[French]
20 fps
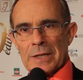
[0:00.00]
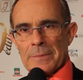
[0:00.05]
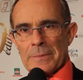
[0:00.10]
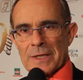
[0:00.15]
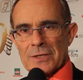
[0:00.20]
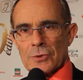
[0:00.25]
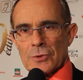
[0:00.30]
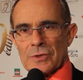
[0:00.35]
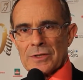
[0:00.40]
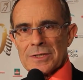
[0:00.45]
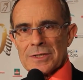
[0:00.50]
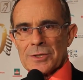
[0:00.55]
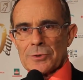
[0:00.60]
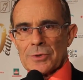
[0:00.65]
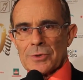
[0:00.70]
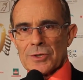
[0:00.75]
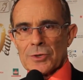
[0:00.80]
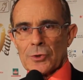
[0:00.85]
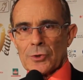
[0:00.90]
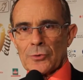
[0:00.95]
personnes en
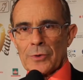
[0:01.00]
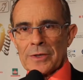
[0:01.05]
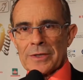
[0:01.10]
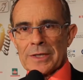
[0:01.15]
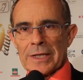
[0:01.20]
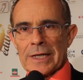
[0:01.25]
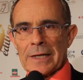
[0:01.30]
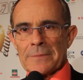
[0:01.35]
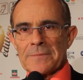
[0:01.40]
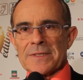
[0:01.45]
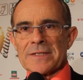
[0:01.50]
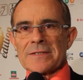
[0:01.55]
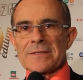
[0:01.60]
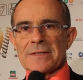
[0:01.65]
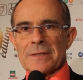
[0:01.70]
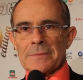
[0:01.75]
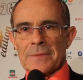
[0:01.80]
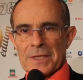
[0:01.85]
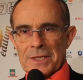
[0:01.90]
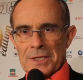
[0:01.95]
situation de handicap
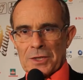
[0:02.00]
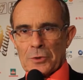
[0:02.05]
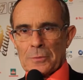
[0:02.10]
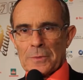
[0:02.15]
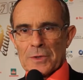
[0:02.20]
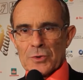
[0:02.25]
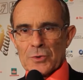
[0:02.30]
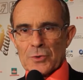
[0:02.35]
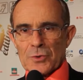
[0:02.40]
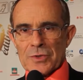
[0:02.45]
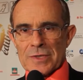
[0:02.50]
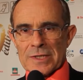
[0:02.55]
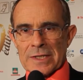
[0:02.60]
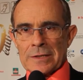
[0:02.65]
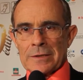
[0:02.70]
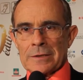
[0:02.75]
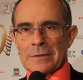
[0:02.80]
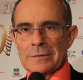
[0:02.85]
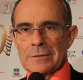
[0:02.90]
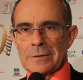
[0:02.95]
systématiquement sur
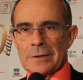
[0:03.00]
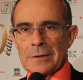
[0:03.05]
scène,